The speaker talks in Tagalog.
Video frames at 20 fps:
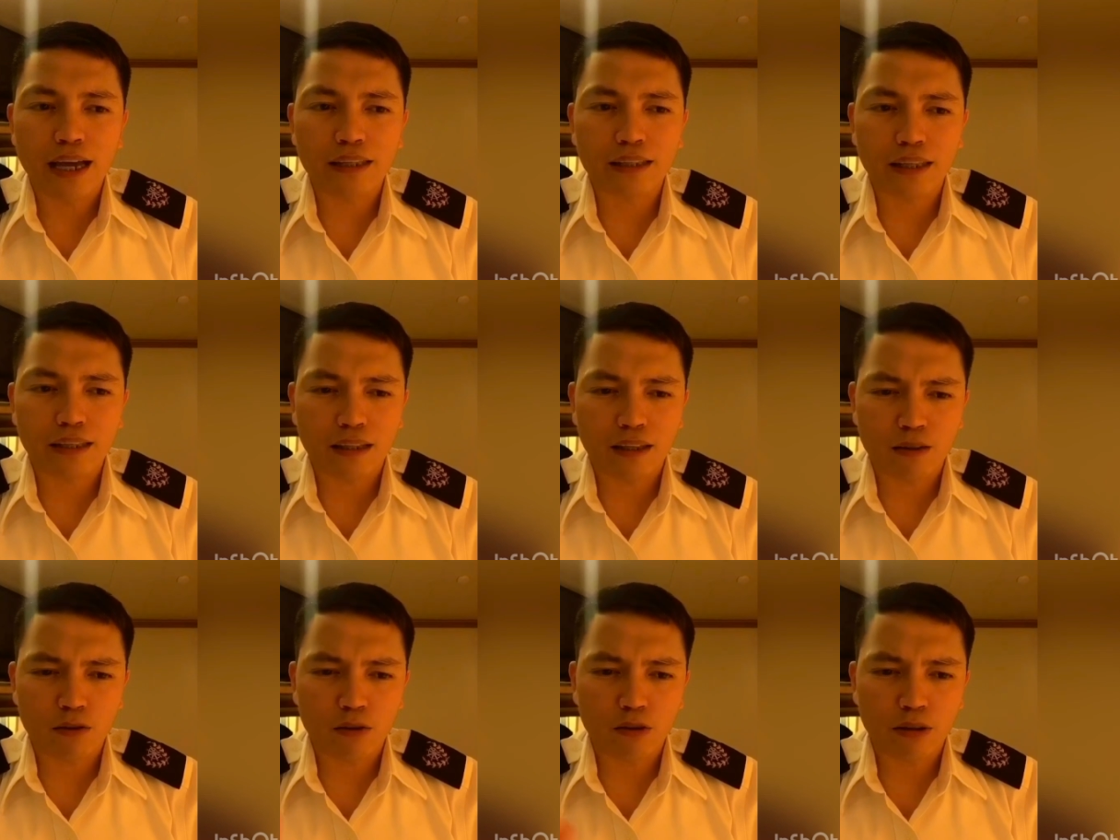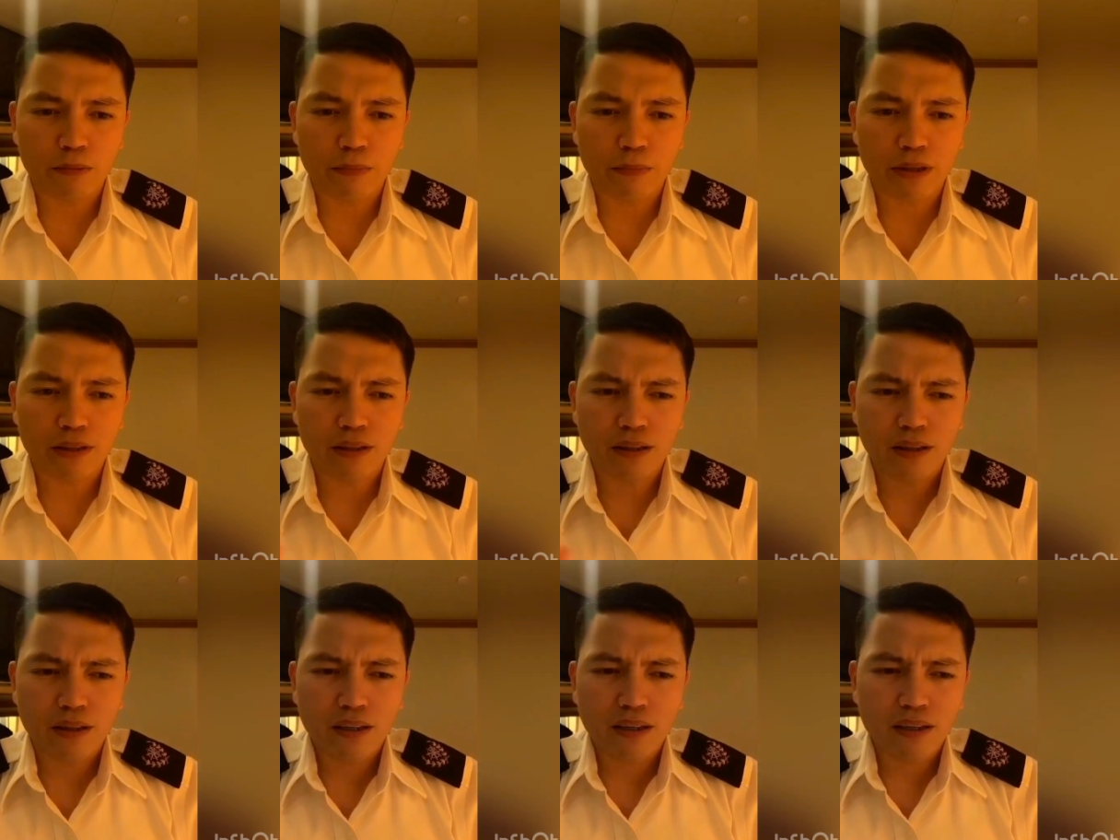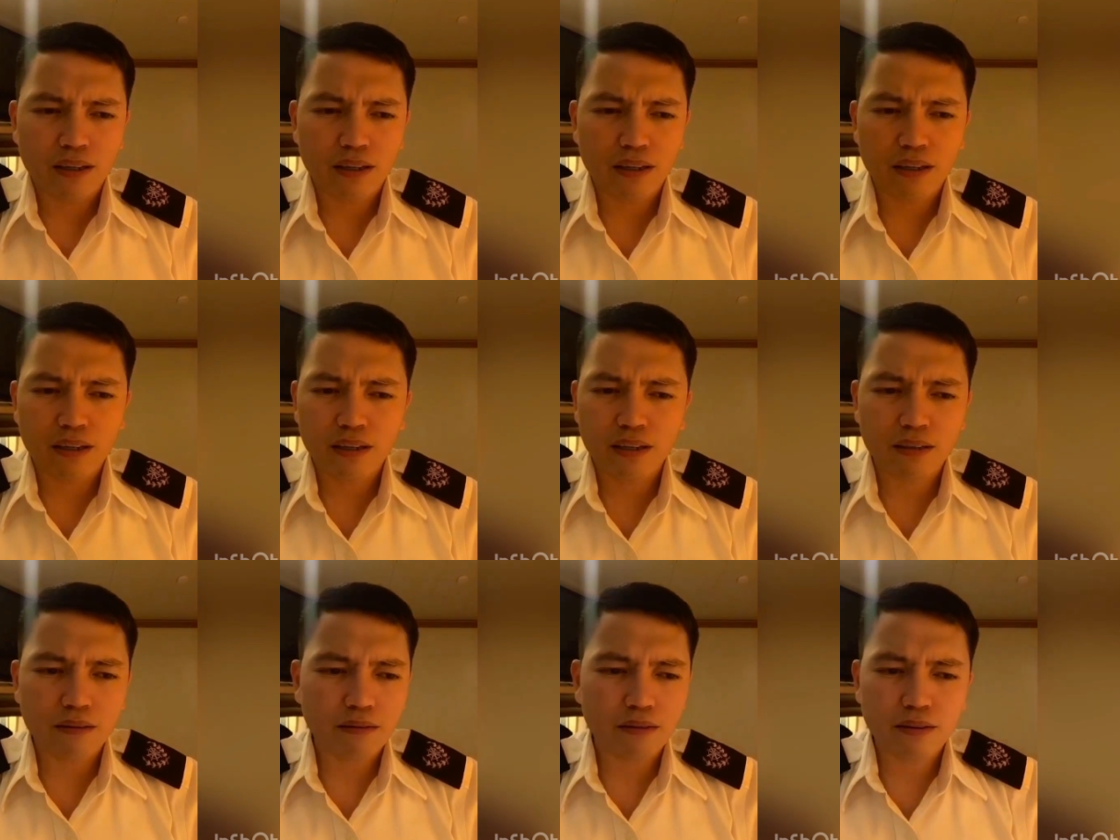tatanin ko naman,
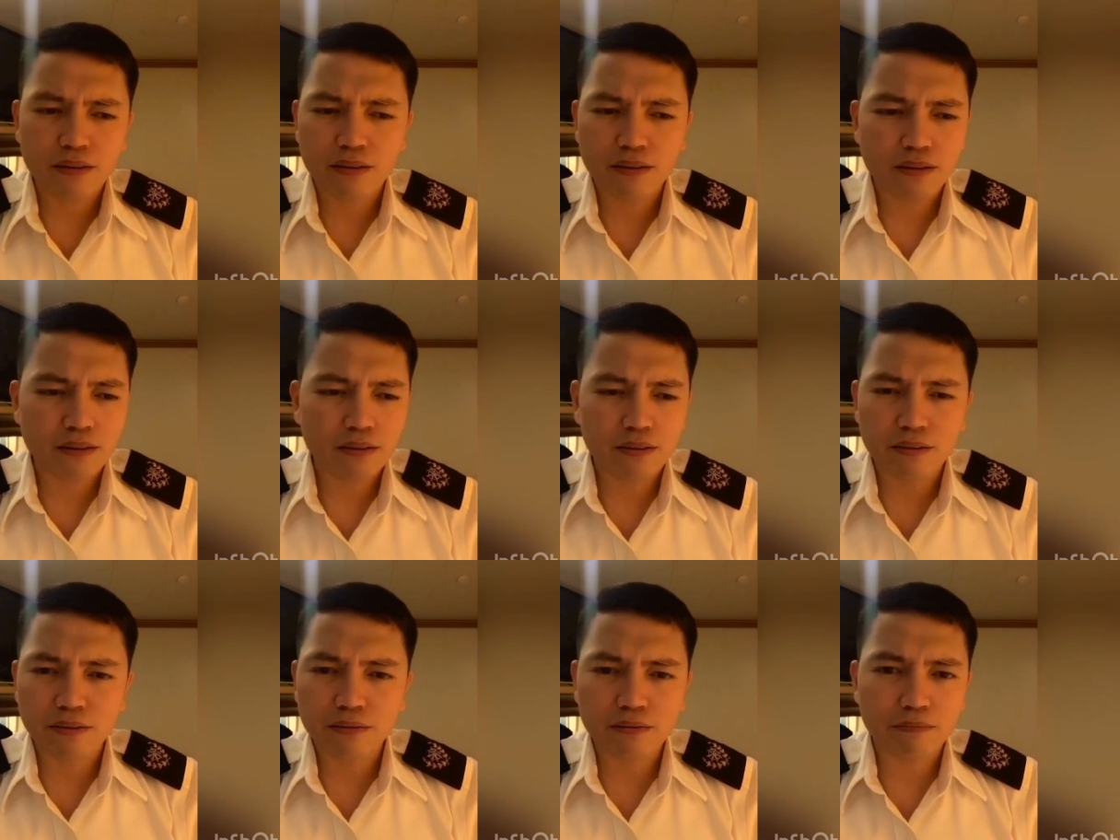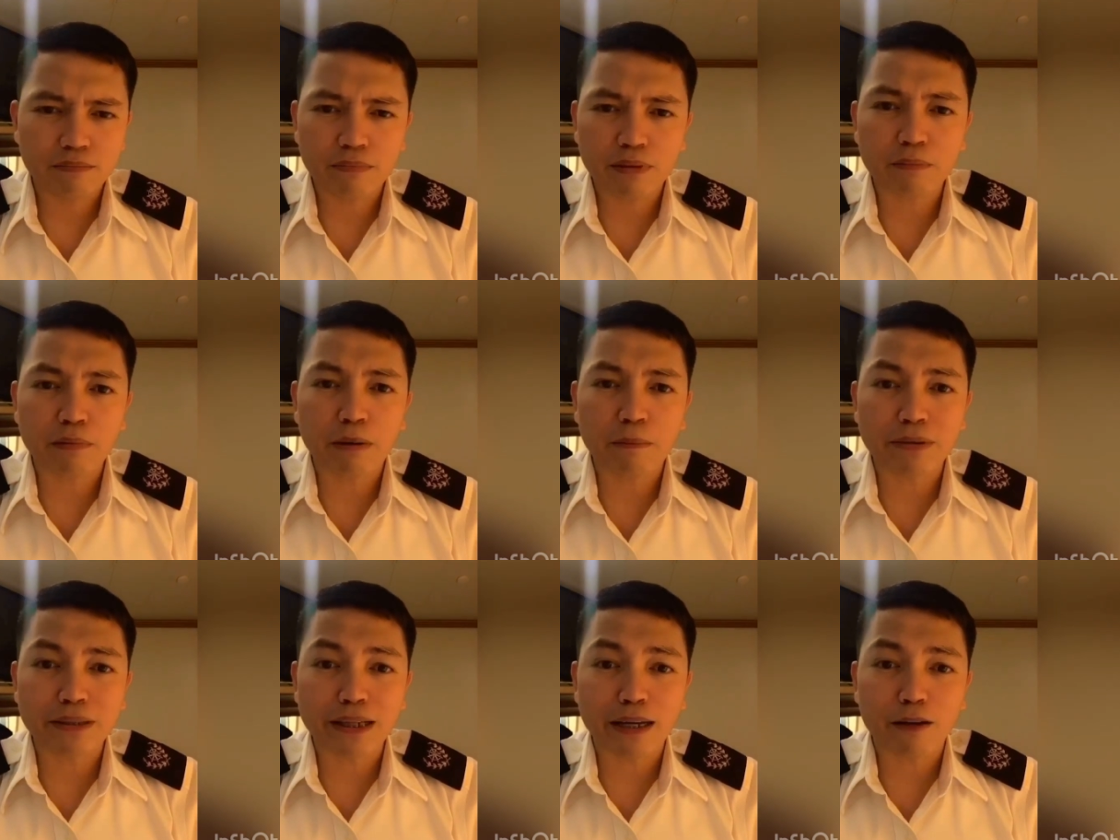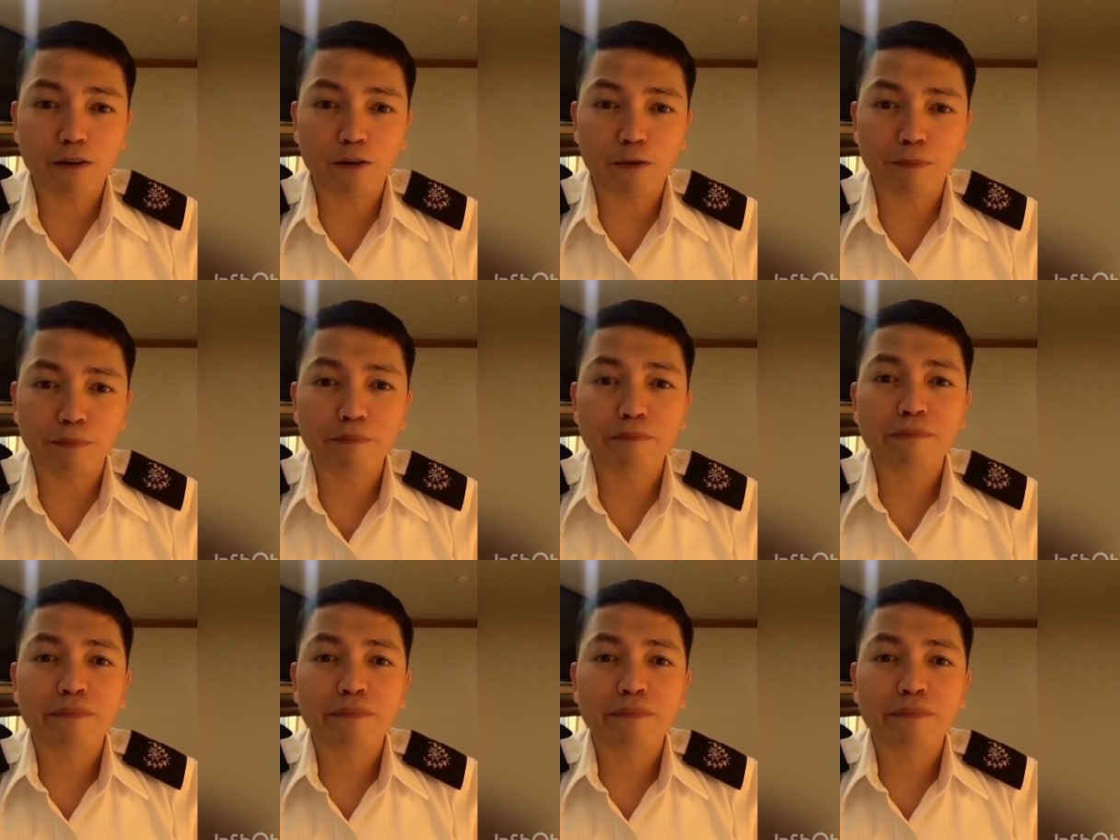ah, magbabasa ako.